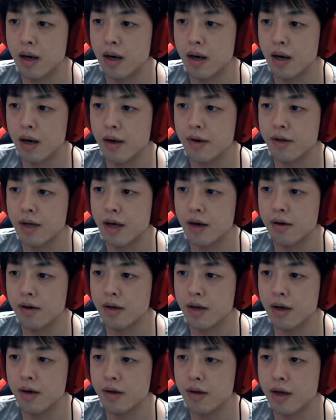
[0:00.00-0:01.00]
歩け歩
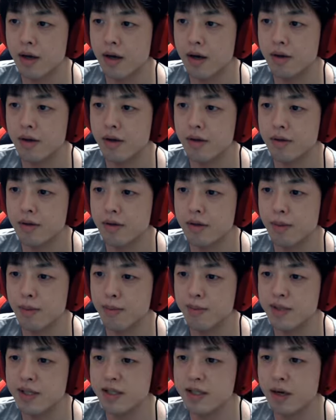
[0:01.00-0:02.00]
け歩け、歩かないと多分
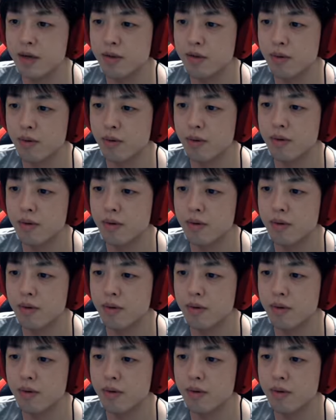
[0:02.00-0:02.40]
見つかるぞ。